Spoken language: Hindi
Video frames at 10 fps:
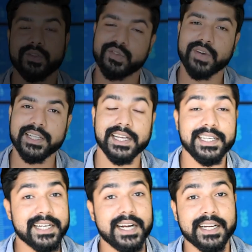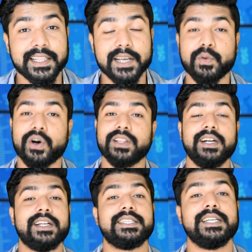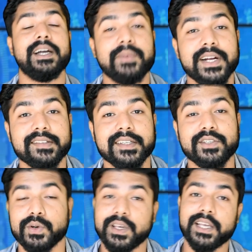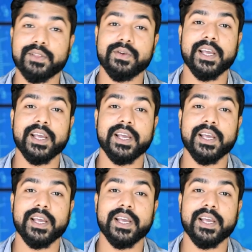दोस्तों आज के लिए स्टार्ट करते हैं एक बहुत ही इंटरेस्टिंग अपडेट से जो कि है